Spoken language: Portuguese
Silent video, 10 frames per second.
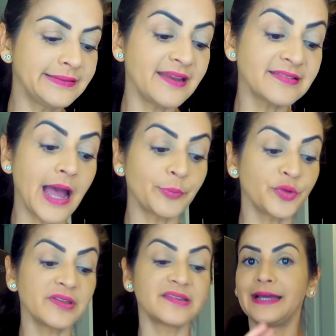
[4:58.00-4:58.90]
Três
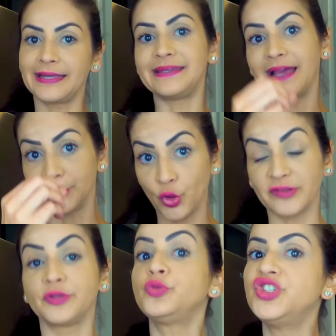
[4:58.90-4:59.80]
cápsulas, é, que é a
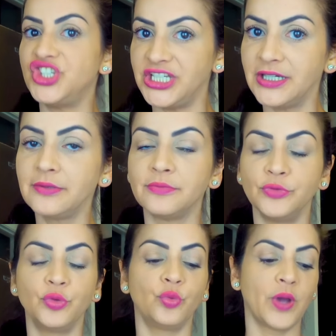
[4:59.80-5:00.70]
dose do dia
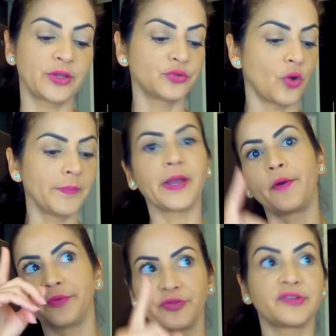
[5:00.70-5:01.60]
do Ex-Ômega,
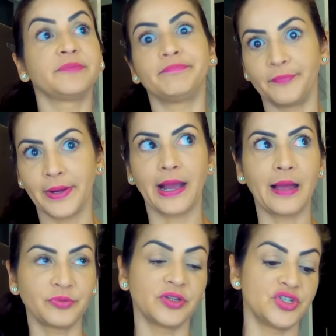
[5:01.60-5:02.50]
como se fosse uma cápsula,